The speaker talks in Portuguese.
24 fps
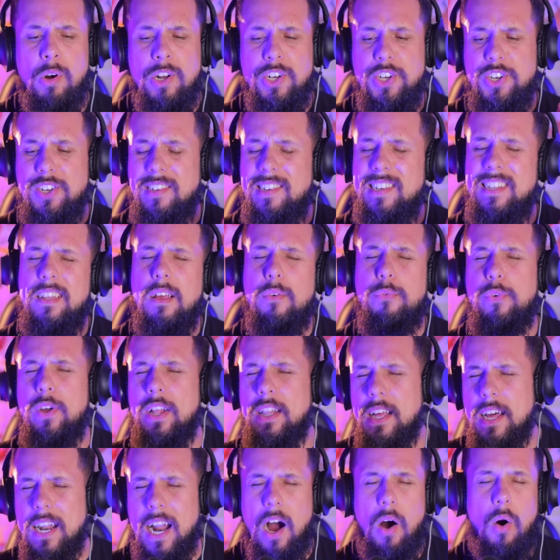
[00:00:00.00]
onde se
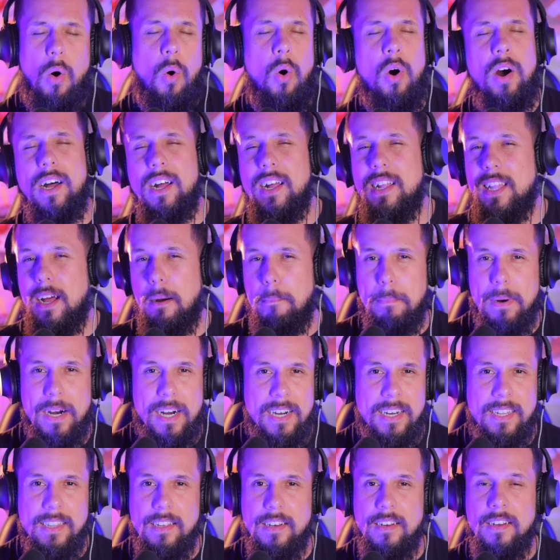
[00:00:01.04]
defender a honra da
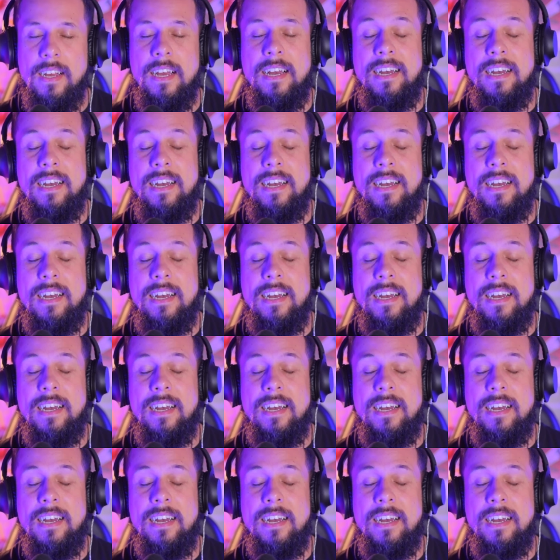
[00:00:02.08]
banda